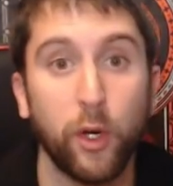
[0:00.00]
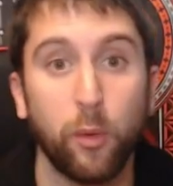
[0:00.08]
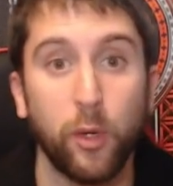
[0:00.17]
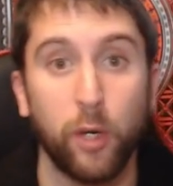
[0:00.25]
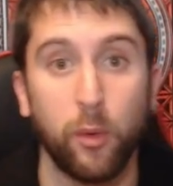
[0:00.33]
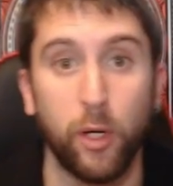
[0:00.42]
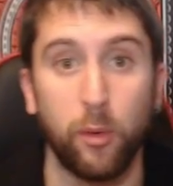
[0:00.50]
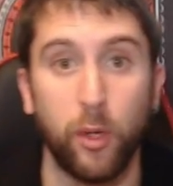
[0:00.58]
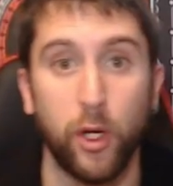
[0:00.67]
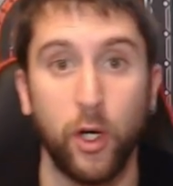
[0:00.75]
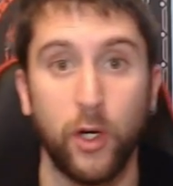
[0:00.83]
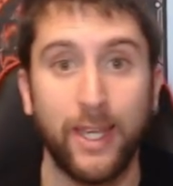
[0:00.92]
bueno, bueno, bueno,
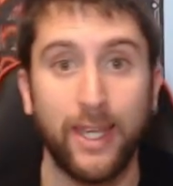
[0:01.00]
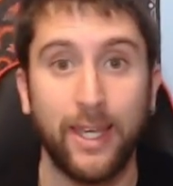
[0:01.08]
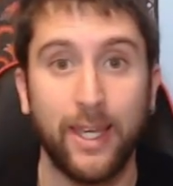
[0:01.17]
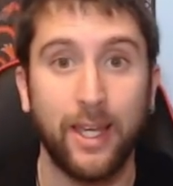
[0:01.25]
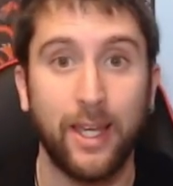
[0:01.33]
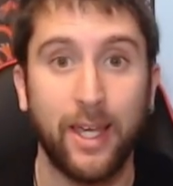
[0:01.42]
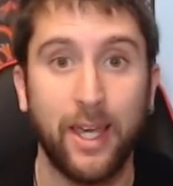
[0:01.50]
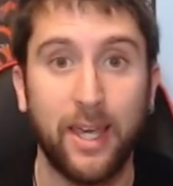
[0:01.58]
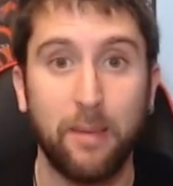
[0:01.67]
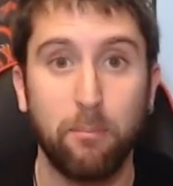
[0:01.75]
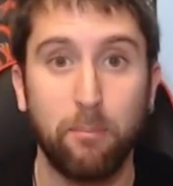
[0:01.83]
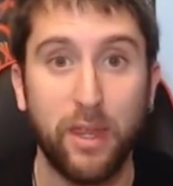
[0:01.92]
bueno.
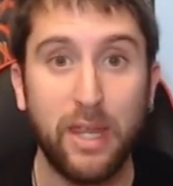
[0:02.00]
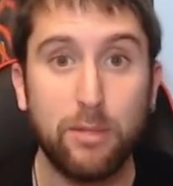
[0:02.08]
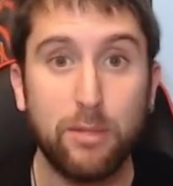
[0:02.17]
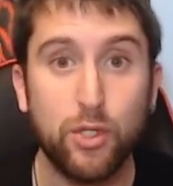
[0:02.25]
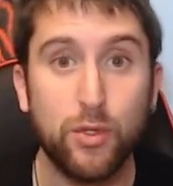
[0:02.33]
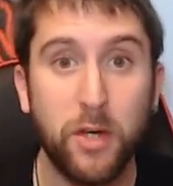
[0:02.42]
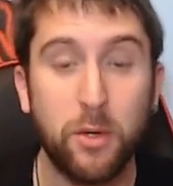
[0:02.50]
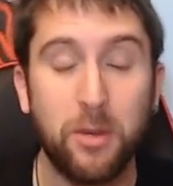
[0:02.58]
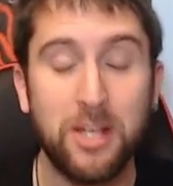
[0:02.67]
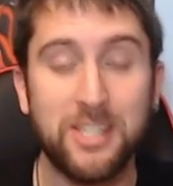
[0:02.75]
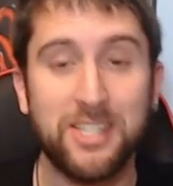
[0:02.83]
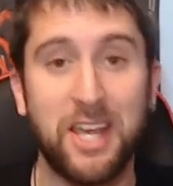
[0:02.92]
Empezamos una
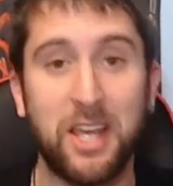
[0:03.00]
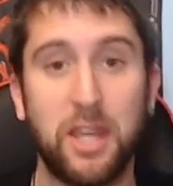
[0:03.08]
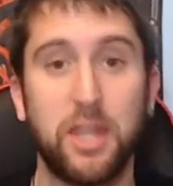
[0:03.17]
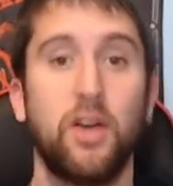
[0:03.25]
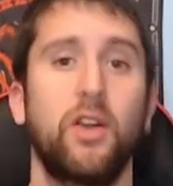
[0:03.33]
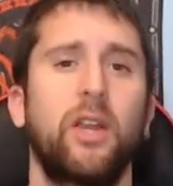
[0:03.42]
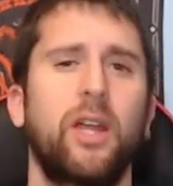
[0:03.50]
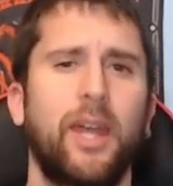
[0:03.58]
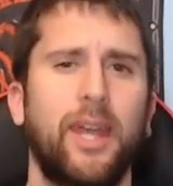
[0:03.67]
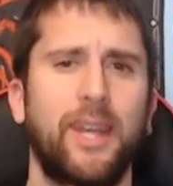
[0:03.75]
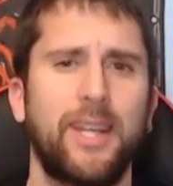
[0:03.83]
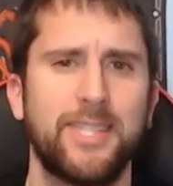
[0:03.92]
nueva sección
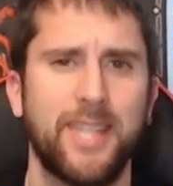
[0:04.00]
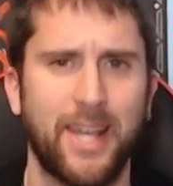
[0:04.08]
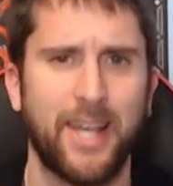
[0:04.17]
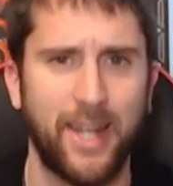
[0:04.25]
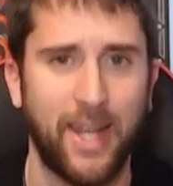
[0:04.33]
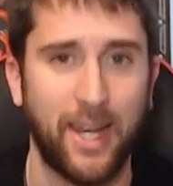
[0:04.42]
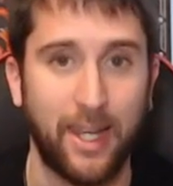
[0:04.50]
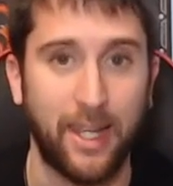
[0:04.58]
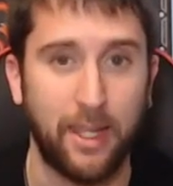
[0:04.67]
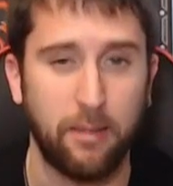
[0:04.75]
en este canal.